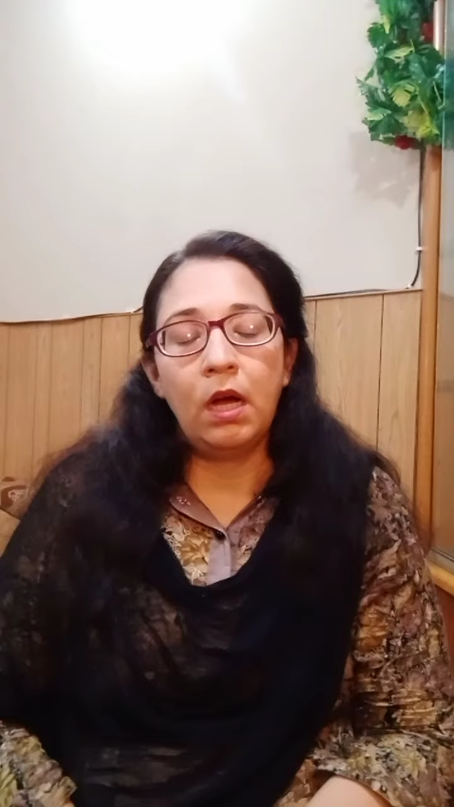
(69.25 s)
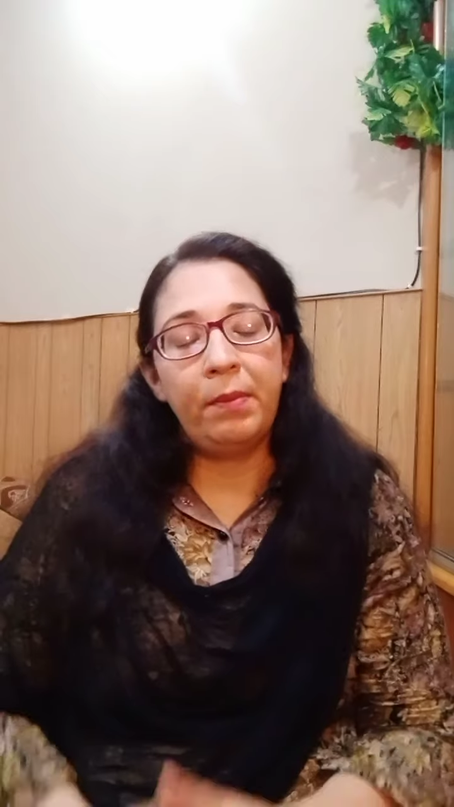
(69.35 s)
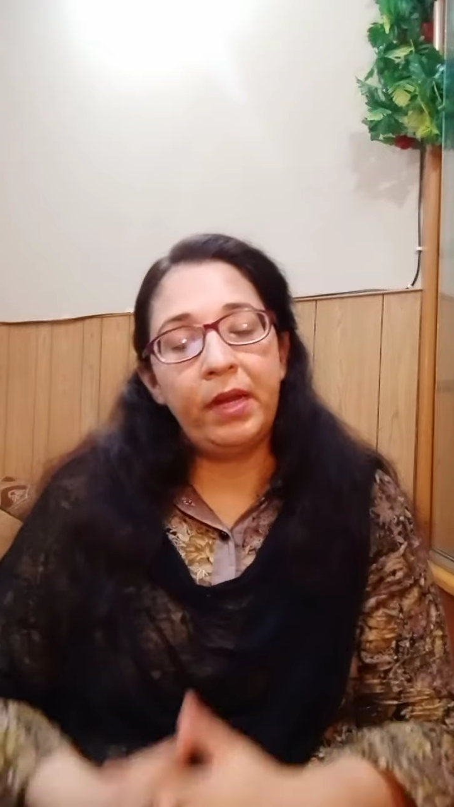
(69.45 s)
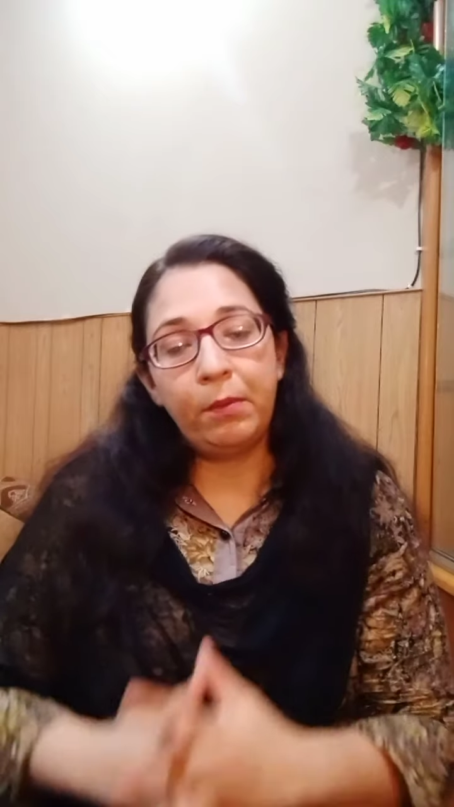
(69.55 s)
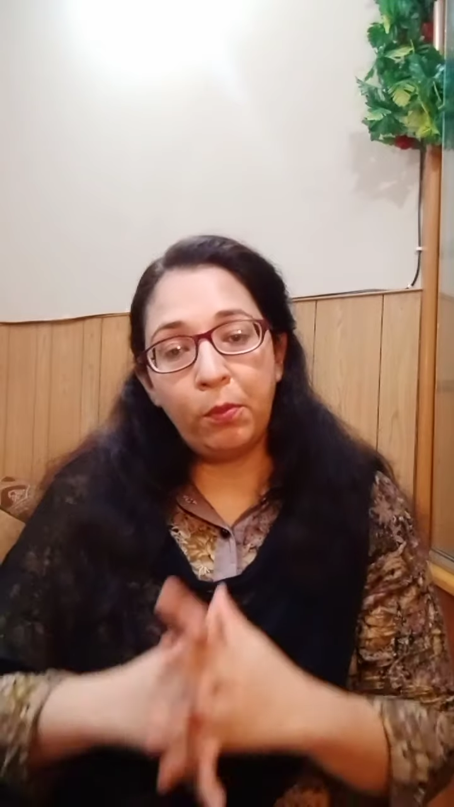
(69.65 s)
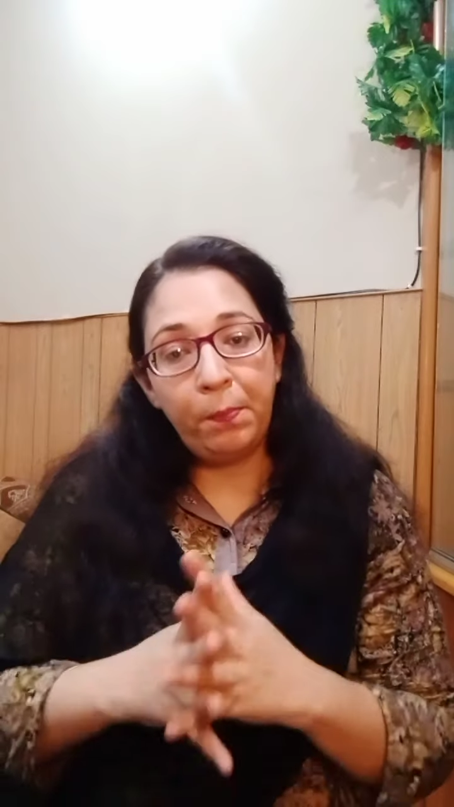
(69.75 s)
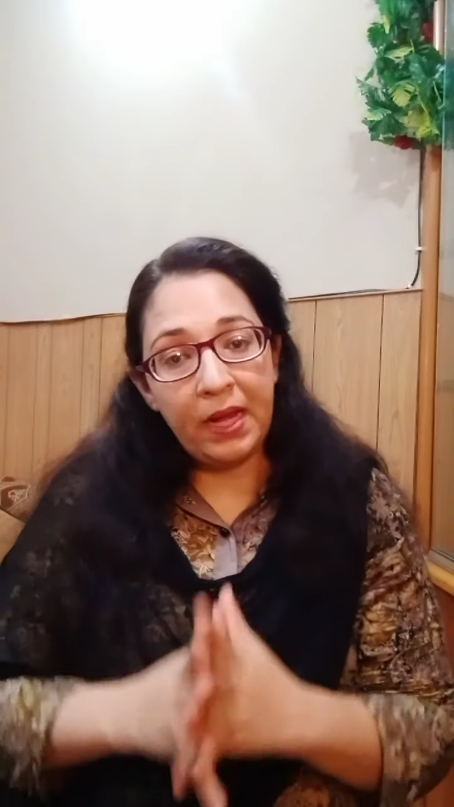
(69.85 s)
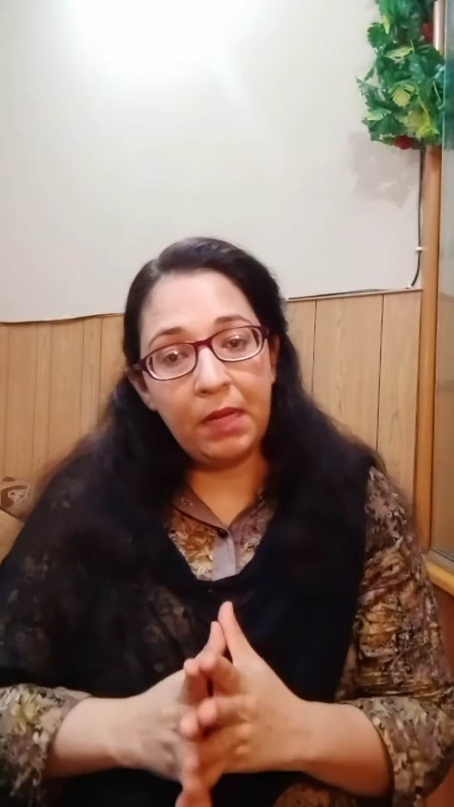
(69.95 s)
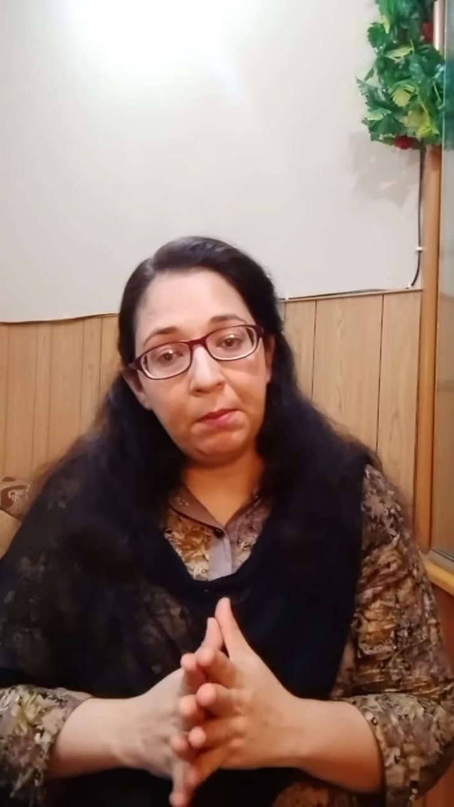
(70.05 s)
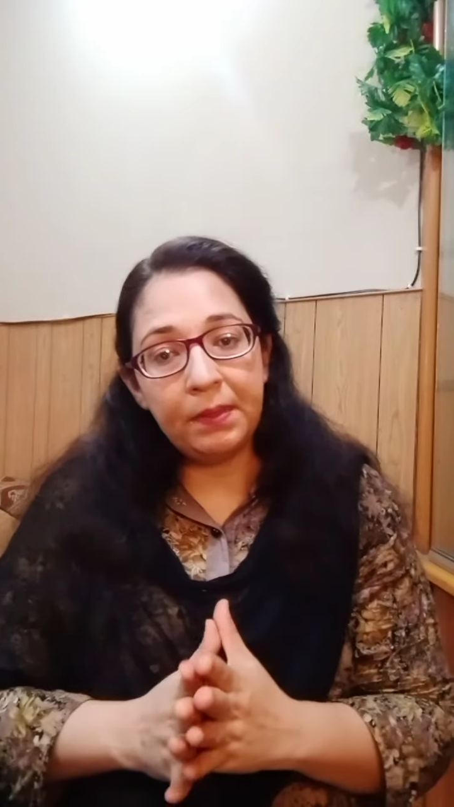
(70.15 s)
मैंने आपको
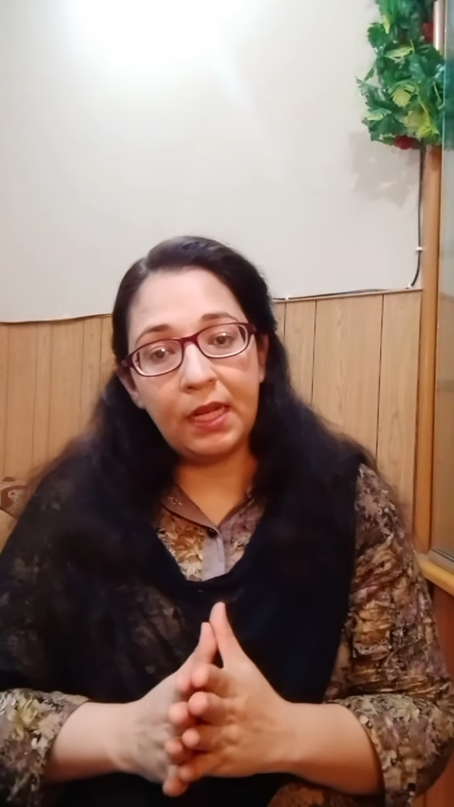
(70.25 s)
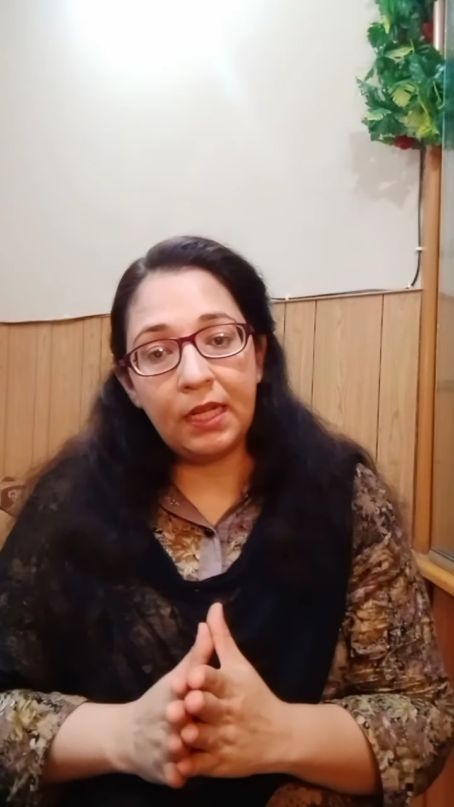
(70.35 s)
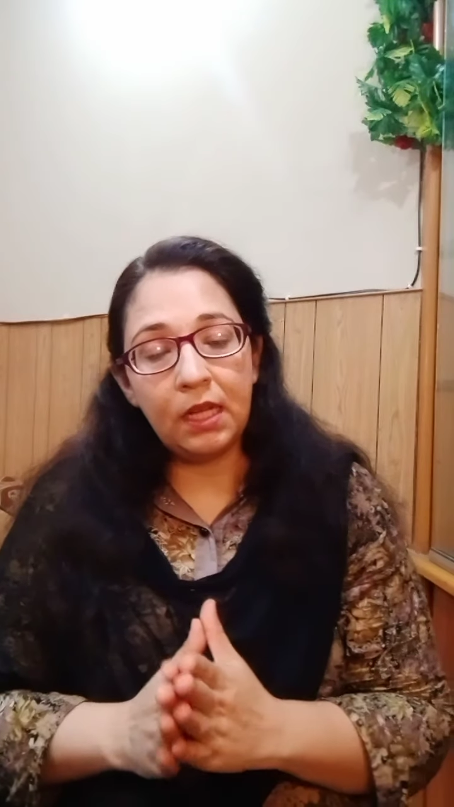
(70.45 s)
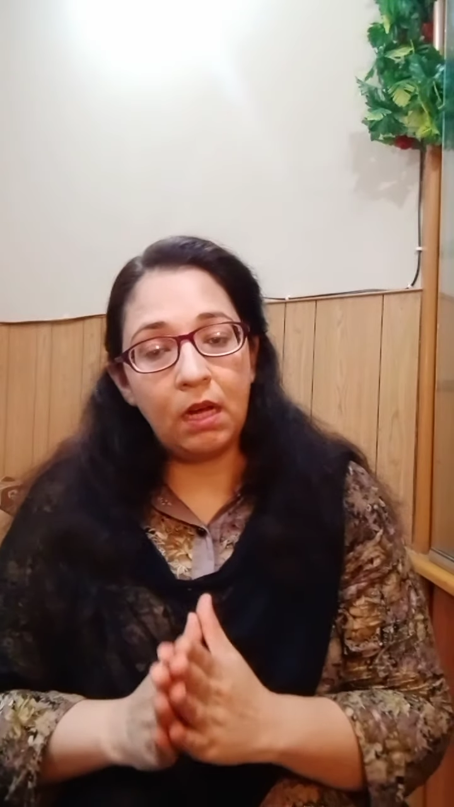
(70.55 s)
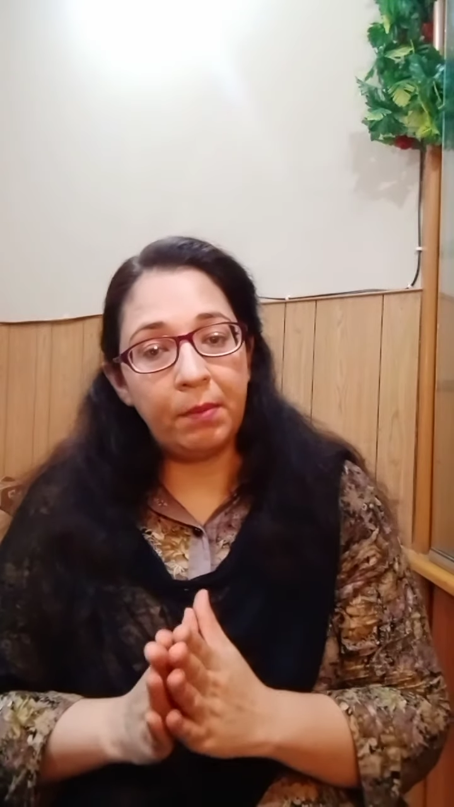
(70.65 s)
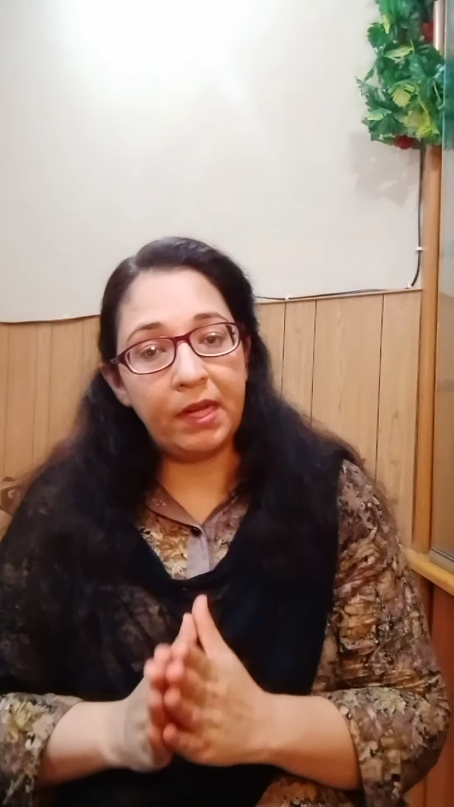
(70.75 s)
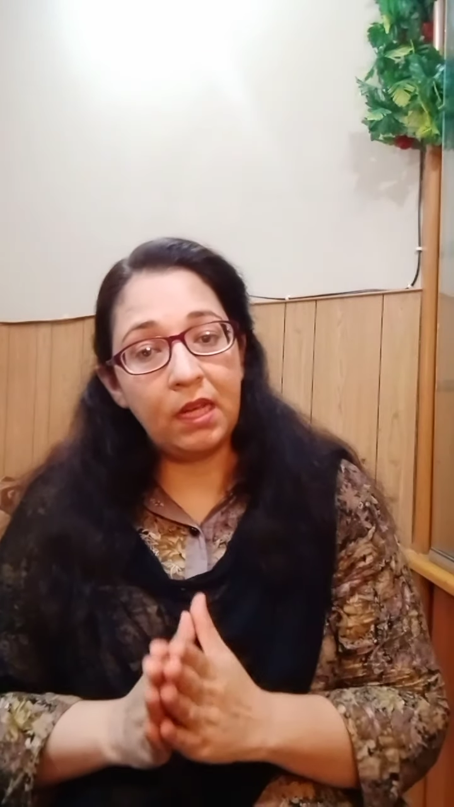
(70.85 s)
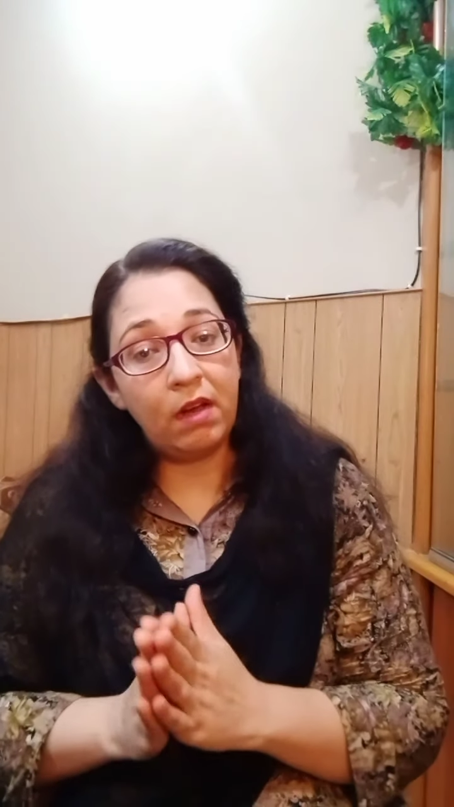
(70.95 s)
पहले भी बताया था हमारे यहाँ